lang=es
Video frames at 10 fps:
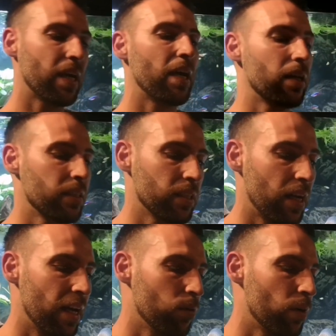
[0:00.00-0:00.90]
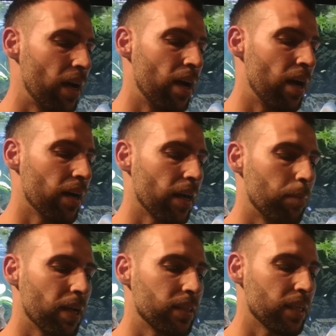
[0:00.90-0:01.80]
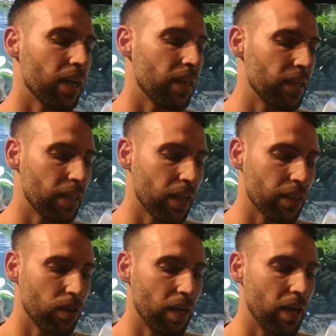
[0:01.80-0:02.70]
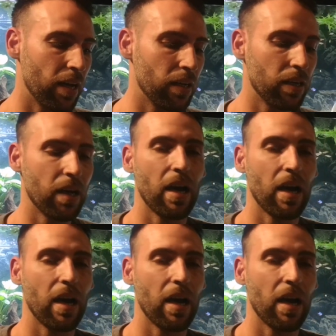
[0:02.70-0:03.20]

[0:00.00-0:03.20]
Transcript: te, trae, una vía práctica de iniciación al,